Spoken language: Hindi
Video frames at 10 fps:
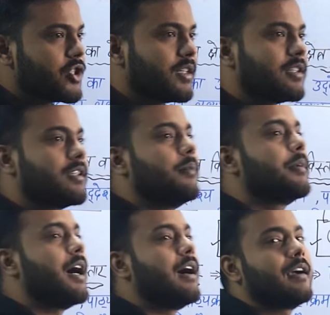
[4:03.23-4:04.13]
शिक्षा दर्शन हम
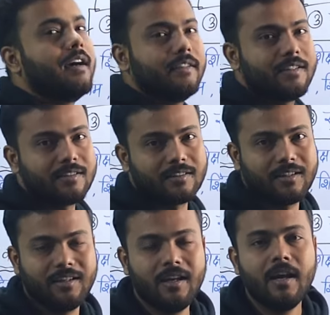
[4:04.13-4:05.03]
कहाँ कहाँ देख
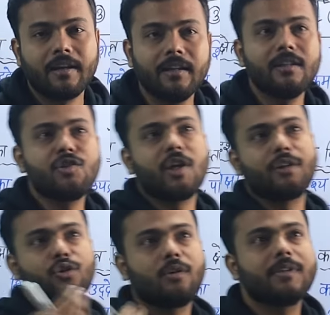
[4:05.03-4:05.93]
सकते हैं किन किन
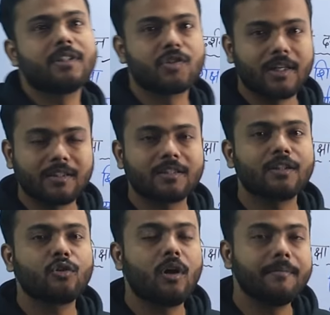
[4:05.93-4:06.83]
क्षेत्रों में शिक्षा
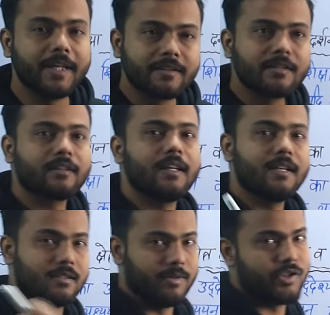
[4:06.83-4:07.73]
दर्शन को हम देख सकते
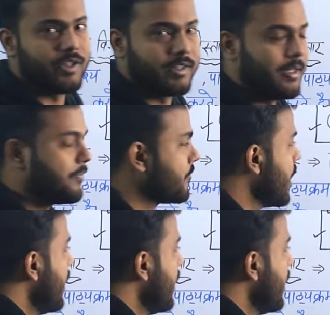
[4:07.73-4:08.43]
हैं समझ सकते हैं